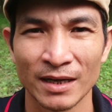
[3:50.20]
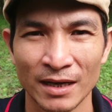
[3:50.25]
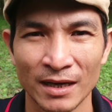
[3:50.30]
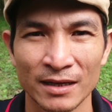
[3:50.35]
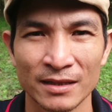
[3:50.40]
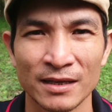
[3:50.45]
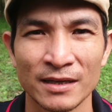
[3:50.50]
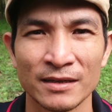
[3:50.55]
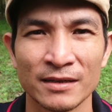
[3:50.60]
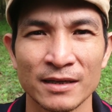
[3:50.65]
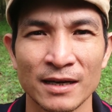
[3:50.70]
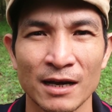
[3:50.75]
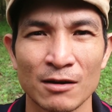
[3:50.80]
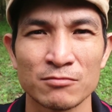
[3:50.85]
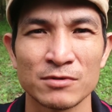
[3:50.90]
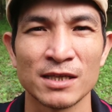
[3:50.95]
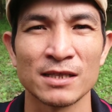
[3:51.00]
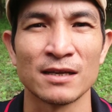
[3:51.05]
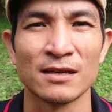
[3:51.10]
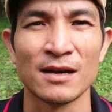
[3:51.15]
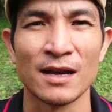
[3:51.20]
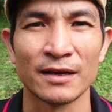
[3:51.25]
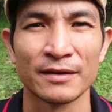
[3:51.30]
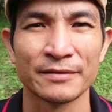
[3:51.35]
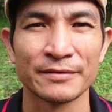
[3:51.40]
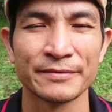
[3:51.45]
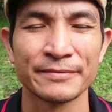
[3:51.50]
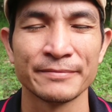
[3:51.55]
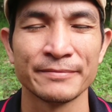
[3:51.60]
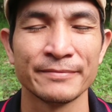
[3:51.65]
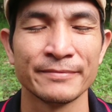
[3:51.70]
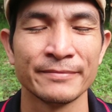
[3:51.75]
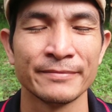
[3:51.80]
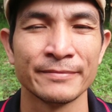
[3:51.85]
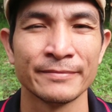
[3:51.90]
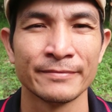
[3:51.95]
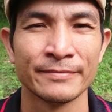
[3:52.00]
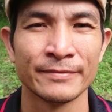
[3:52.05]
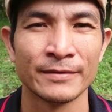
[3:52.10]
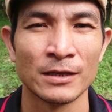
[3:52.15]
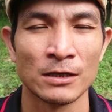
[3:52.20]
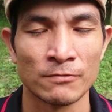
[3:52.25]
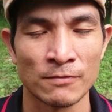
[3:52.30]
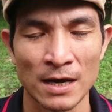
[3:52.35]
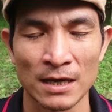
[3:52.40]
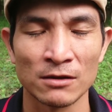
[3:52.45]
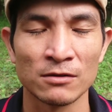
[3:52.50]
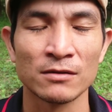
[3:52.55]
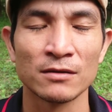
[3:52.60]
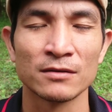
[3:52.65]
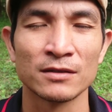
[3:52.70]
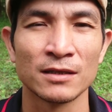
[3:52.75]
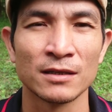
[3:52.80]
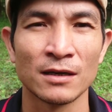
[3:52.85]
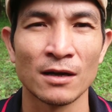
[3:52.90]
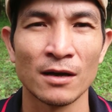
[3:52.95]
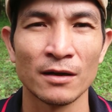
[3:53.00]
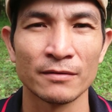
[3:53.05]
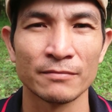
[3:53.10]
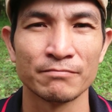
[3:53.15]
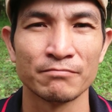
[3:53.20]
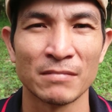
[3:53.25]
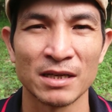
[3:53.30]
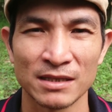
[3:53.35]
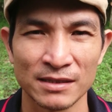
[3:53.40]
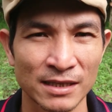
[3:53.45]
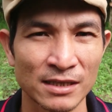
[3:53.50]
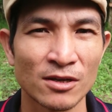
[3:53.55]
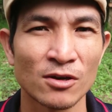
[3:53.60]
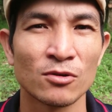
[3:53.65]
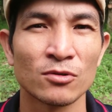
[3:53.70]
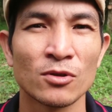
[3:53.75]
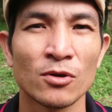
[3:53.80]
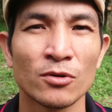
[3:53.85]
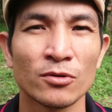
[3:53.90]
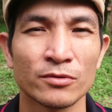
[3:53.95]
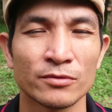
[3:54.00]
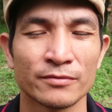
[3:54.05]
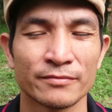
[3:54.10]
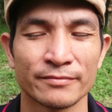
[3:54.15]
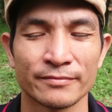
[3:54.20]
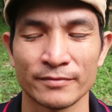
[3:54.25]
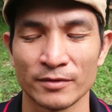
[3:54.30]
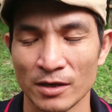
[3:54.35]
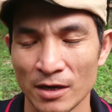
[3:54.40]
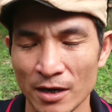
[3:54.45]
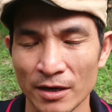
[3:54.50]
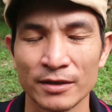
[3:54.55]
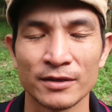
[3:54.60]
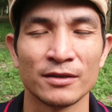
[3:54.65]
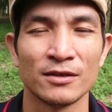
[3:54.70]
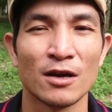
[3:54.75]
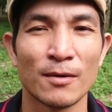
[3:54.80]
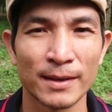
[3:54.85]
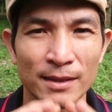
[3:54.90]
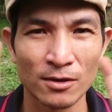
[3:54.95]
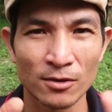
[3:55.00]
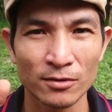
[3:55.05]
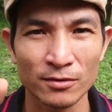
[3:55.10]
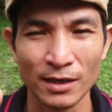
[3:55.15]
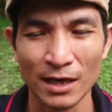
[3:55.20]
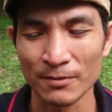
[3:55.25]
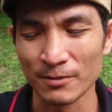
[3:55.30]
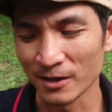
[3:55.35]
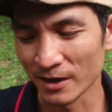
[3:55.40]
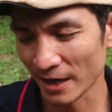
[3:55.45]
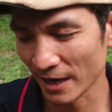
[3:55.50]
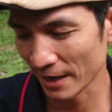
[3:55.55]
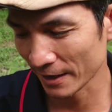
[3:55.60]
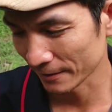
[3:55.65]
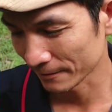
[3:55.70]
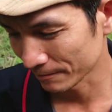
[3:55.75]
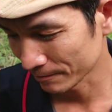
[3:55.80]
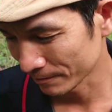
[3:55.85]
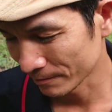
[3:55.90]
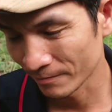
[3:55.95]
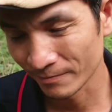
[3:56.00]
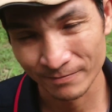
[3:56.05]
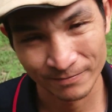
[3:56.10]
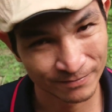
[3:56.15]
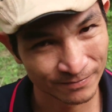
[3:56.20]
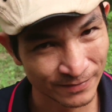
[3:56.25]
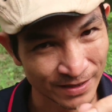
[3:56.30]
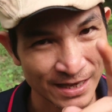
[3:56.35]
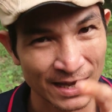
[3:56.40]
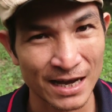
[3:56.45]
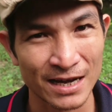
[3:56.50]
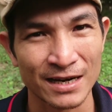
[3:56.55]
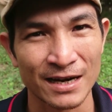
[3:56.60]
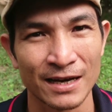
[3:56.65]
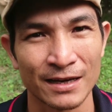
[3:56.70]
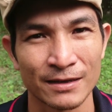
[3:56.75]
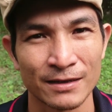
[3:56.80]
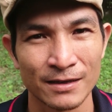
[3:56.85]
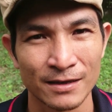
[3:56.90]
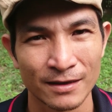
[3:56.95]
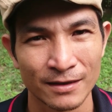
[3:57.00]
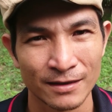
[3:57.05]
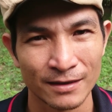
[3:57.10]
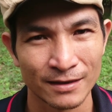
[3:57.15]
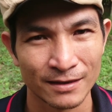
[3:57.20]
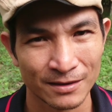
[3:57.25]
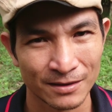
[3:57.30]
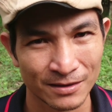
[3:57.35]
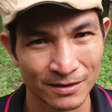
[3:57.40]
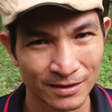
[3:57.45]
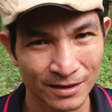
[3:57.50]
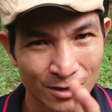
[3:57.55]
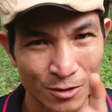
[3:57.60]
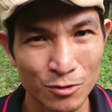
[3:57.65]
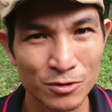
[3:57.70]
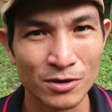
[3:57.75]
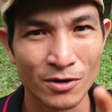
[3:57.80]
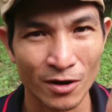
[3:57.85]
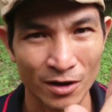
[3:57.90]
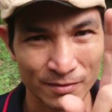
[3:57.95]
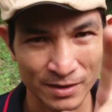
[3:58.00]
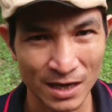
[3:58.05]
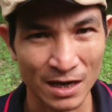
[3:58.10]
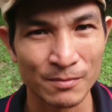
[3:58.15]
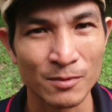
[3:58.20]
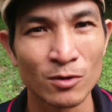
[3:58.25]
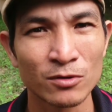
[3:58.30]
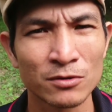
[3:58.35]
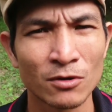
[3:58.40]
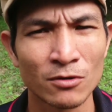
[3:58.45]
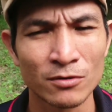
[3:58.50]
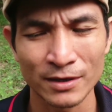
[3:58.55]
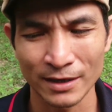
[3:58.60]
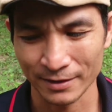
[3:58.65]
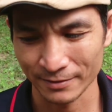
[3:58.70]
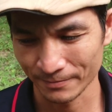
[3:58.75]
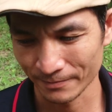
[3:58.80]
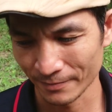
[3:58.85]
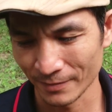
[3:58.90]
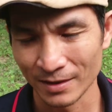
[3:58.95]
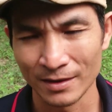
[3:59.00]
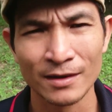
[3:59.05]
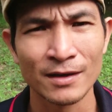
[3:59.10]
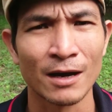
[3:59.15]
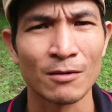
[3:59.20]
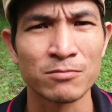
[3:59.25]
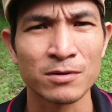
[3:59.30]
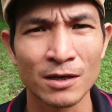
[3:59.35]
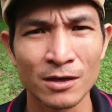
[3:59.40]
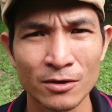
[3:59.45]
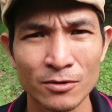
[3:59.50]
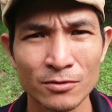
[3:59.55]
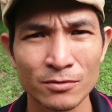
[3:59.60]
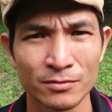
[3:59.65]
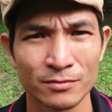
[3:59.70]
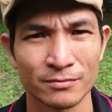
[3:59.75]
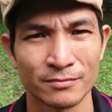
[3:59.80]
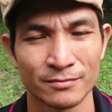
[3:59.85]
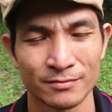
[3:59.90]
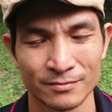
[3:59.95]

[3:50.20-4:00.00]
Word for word: à, thì người đàn ông sẽ tỉnh lại và từ đó mình sẽ cho uống thuốc rồi vô bài thuốc theo mọi người ha bây giờ nè cứu rồi bây giờ muốn uống thuốc nè chứ không cứu